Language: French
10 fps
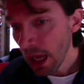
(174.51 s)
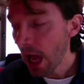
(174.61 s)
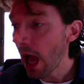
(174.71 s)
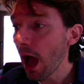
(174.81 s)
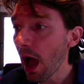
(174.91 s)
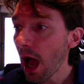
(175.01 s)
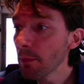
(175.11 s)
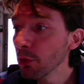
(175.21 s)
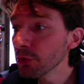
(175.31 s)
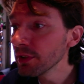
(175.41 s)
à
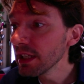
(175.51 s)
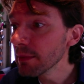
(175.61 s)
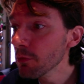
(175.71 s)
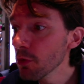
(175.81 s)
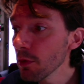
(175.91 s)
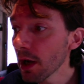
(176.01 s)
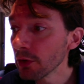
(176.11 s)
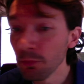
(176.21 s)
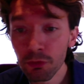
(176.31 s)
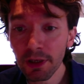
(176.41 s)
abandonner les mots, à
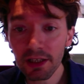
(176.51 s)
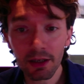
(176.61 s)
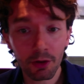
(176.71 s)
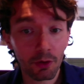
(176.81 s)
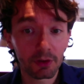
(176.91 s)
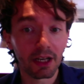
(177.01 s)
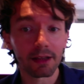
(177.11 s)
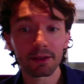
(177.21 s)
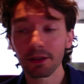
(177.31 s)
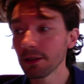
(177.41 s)
ne plus écrire que des
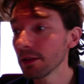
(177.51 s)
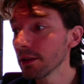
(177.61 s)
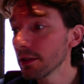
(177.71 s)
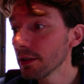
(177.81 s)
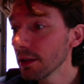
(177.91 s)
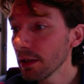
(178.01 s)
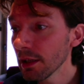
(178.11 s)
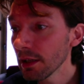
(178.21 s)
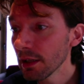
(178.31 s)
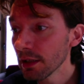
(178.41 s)
lettres.
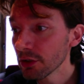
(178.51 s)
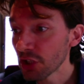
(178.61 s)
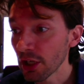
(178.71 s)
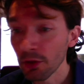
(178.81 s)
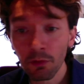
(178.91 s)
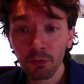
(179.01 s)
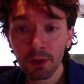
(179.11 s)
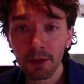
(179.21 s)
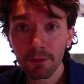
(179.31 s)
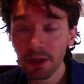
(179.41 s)
Chacun dans son
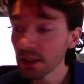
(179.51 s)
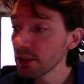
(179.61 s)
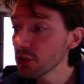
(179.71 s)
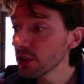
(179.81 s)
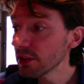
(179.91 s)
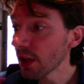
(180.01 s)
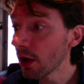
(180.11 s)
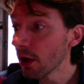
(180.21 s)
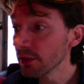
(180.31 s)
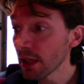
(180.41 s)
café rédigeait
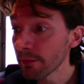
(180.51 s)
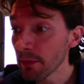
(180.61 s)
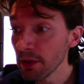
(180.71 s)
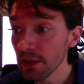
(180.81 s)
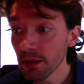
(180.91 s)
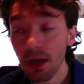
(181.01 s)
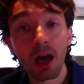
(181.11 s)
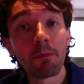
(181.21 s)
un alphabet, un